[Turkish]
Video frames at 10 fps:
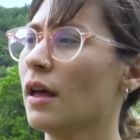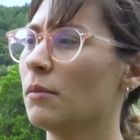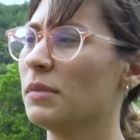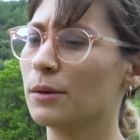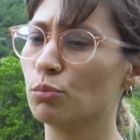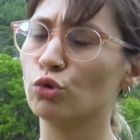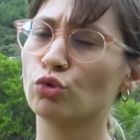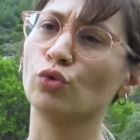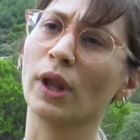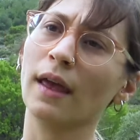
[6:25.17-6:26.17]
Bir
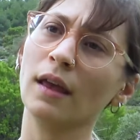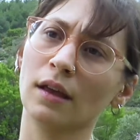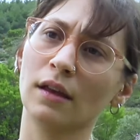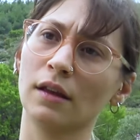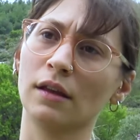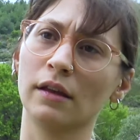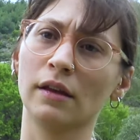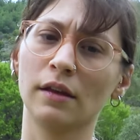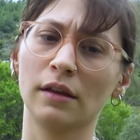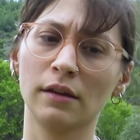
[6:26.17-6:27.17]
bütüne e,
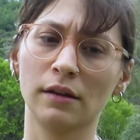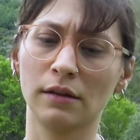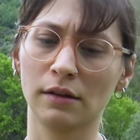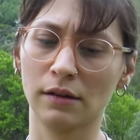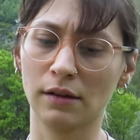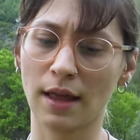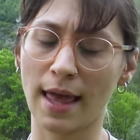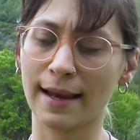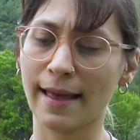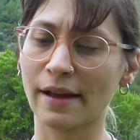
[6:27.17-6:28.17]

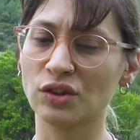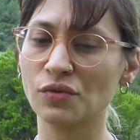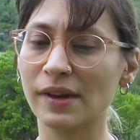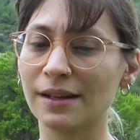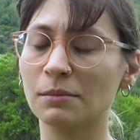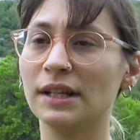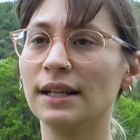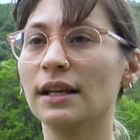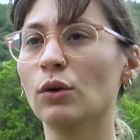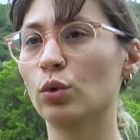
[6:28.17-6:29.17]
enerji
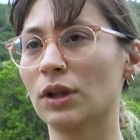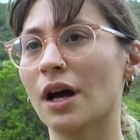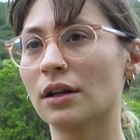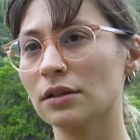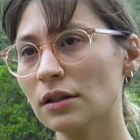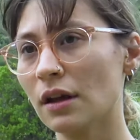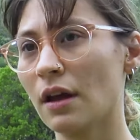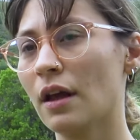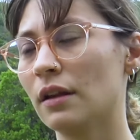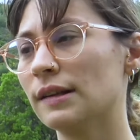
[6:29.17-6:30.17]
verimliliği odaklı
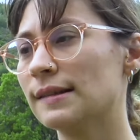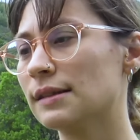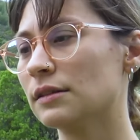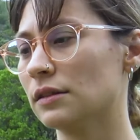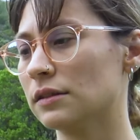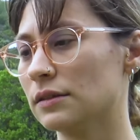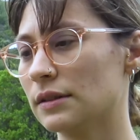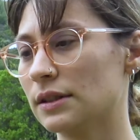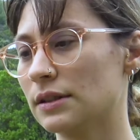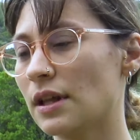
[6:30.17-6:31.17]
nasıl
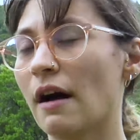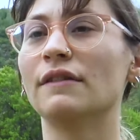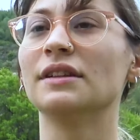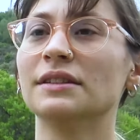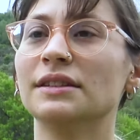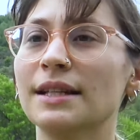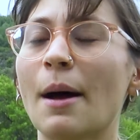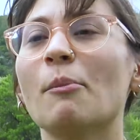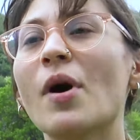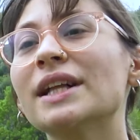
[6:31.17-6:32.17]
davranılır,
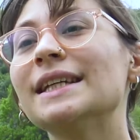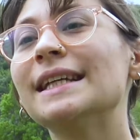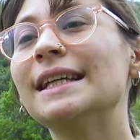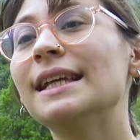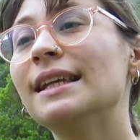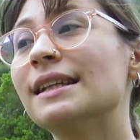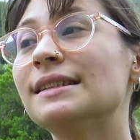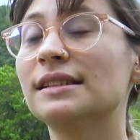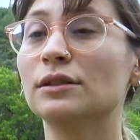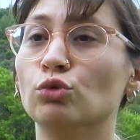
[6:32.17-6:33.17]
yapmakla ilgili
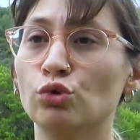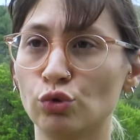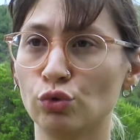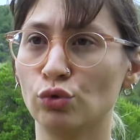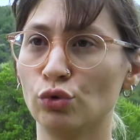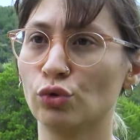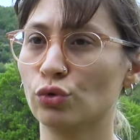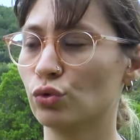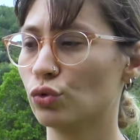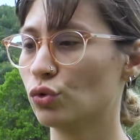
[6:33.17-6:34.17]
nasıl
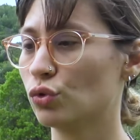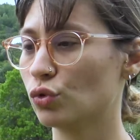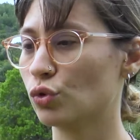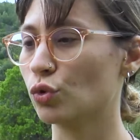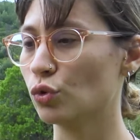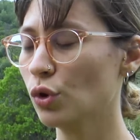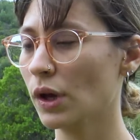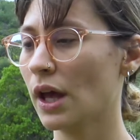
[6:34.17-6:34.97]
düşünülürün sözü.